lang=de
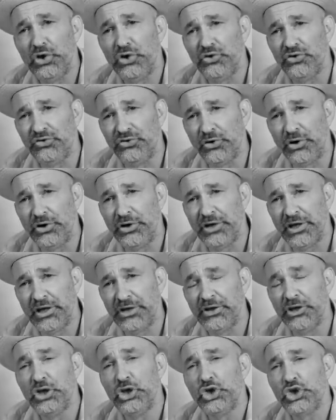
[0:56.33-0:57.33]

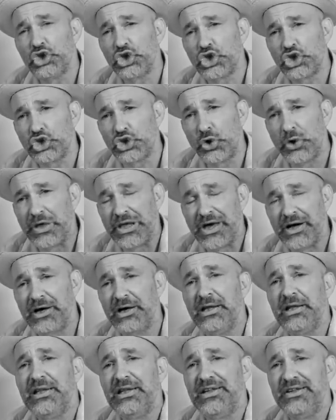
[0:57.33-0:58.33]
sondern
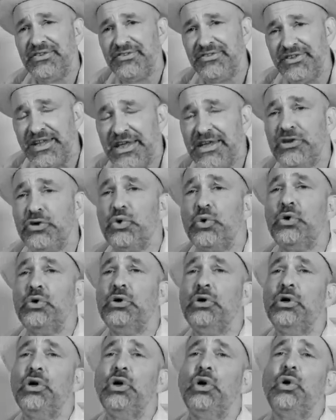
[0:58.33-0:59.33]

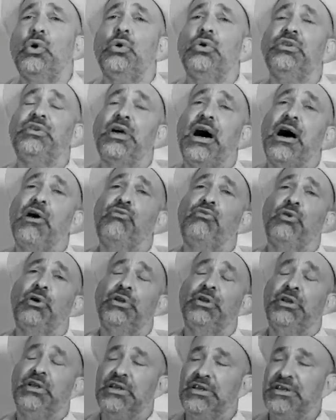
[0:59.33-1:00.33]
Steuersenkung. Und davon